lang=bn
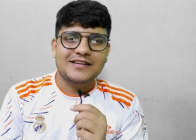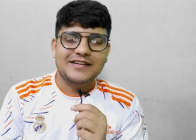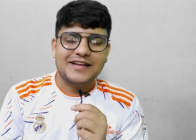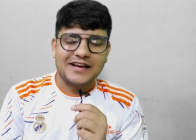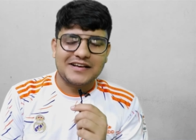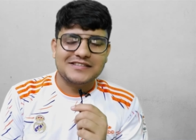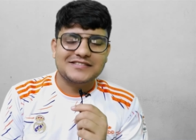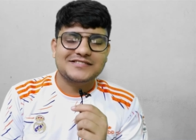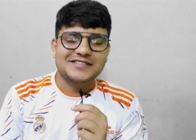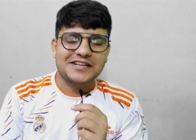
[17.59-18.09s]

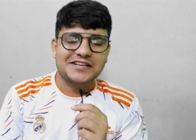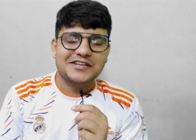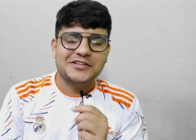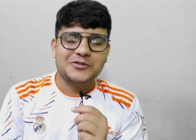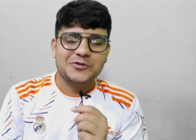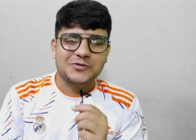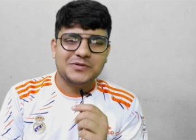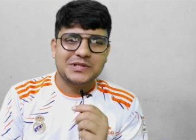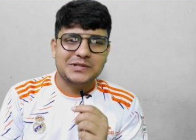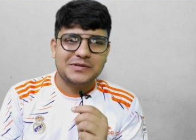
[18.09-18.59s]
গ্যাংস্টারকে
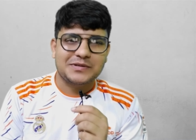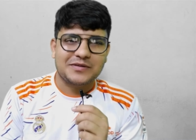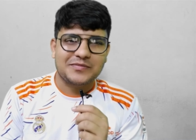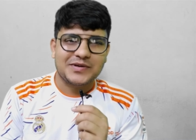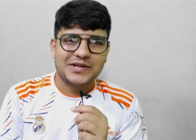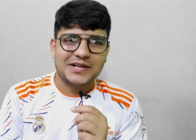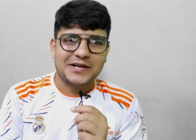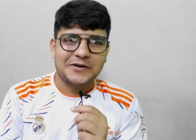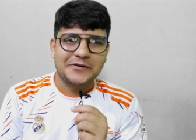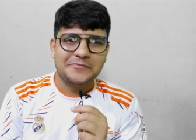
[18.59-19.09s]
ধরতে
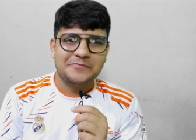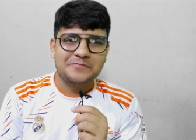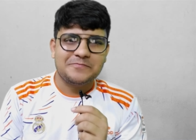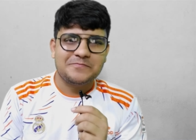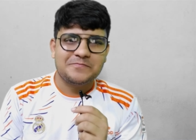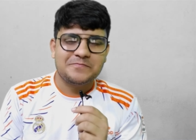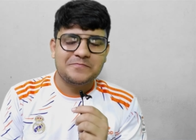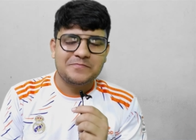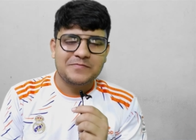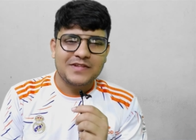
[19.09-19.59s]
পারবে না
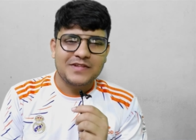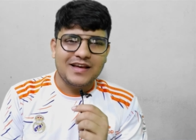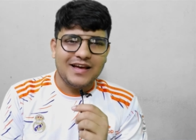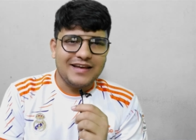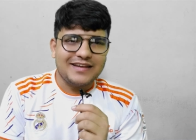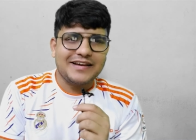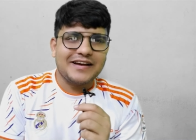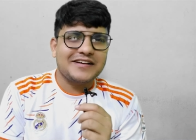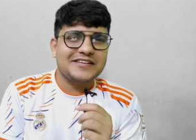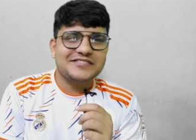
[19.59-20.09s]

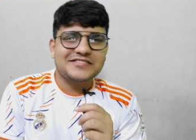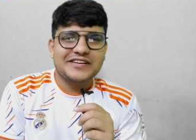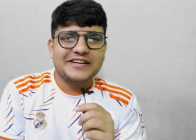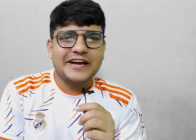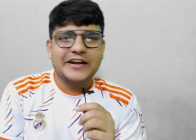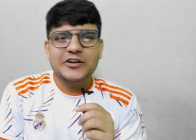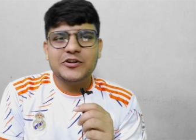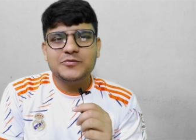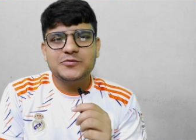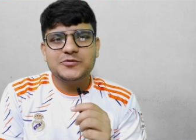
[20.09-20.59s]
এই গ্যাংস্টার
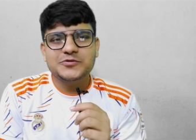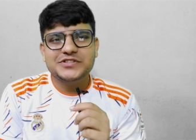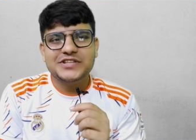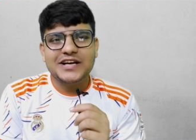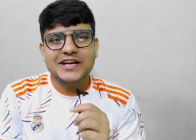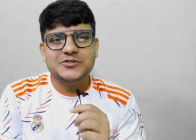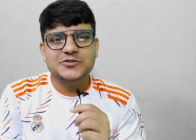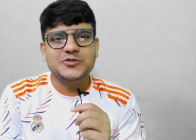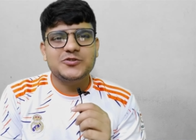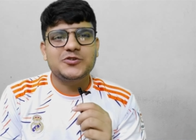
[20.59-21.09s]
কাইন্ড অফ হচ্ছে
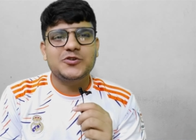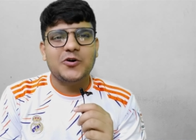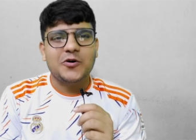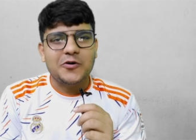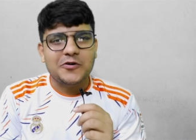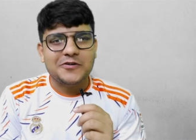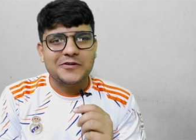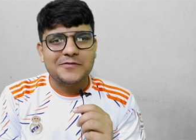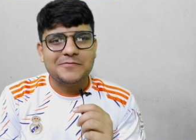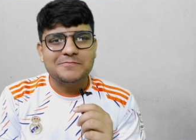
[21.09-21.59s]
একজন
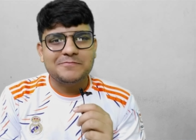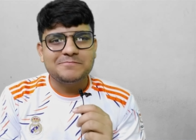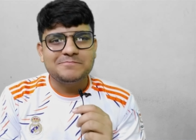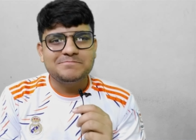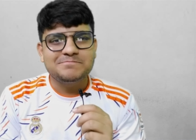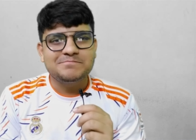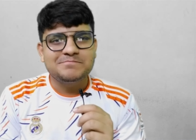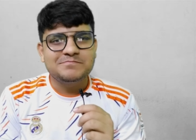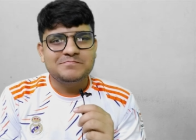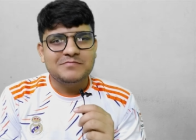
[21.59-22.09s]
ডন
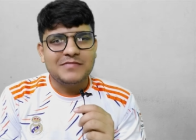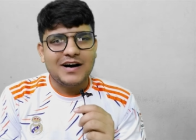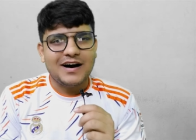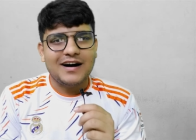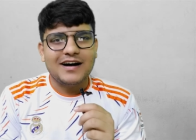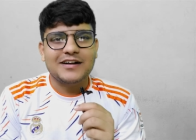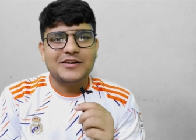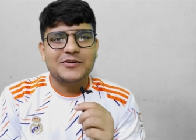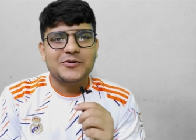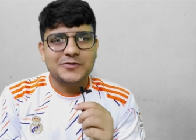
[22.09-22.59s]

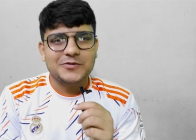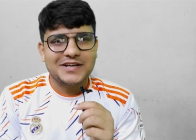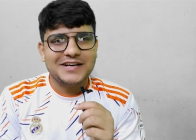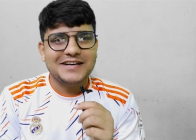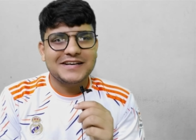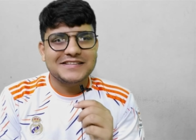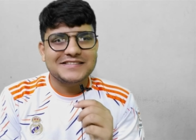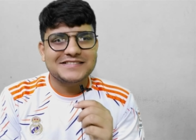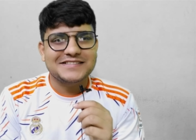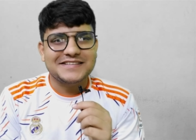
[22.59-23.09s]
আর
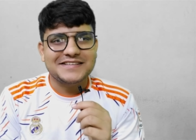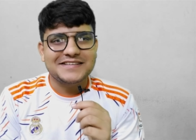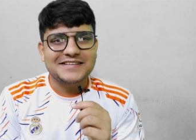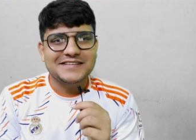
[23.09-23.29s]
কথায় আছে